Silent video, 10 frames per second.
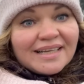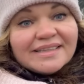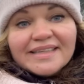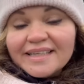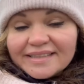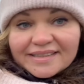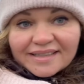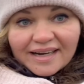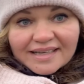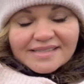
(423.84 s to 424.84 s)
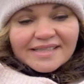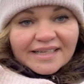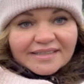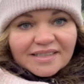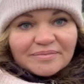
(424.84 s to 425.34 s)
третий раз,
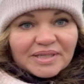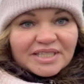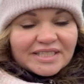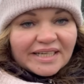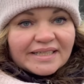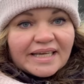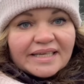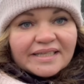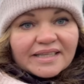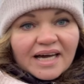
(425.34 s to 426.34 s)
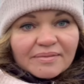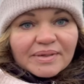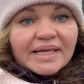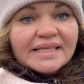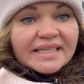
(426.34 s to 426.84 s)
третье обращение, и нам
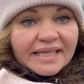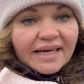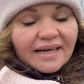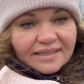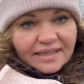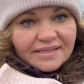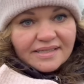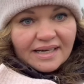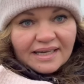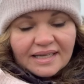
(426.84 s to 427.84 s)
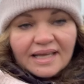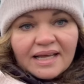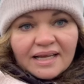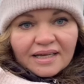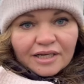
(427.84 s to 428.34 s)
не отказали.
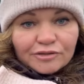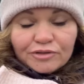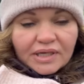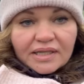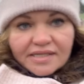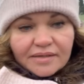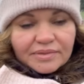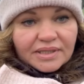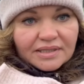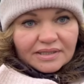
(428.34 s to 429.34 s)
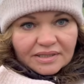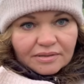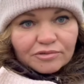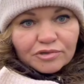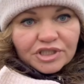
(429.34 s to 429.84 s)
Ну, я на самом деле
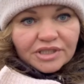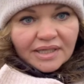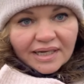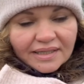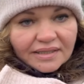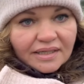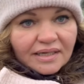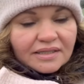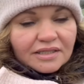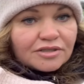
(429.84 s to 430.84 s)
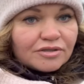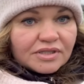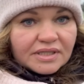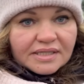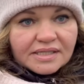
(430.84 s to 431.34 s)
этому очень рада. Я рада, что
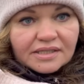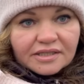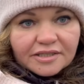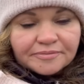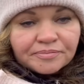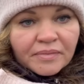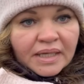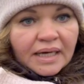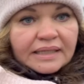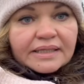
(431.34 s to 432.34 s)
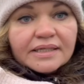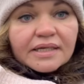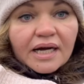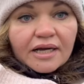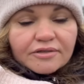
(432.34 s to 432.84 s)
здесь э,
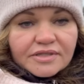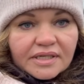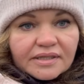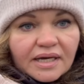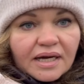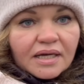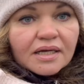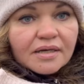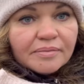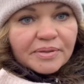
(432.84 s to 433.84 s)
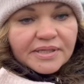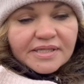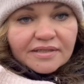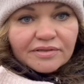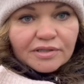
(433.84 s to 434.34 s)
откликаются на
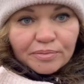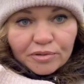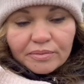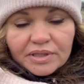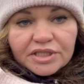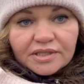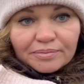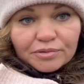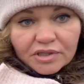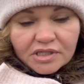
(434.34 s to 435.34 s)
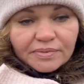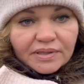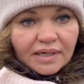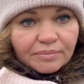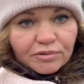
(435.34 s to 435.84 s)
призывы к помощи, на просьбы
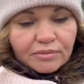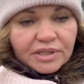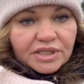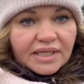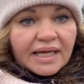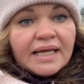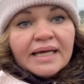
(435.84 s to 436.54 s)
о помощи, да,